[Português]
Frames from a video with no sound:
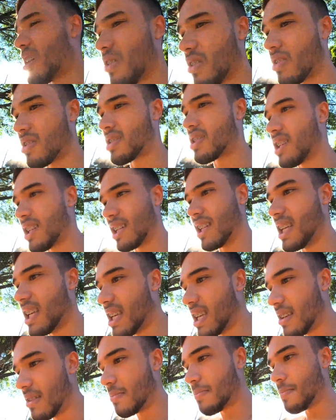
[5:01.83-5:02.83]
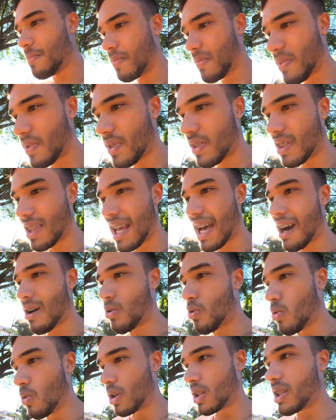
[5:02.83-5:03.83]
negócios ali na
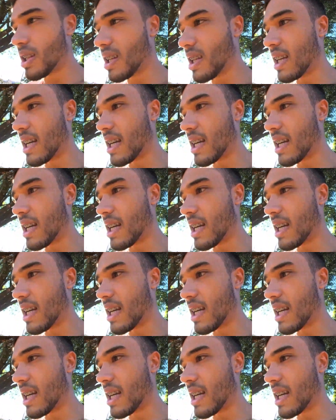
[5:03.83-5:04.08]
rua, tá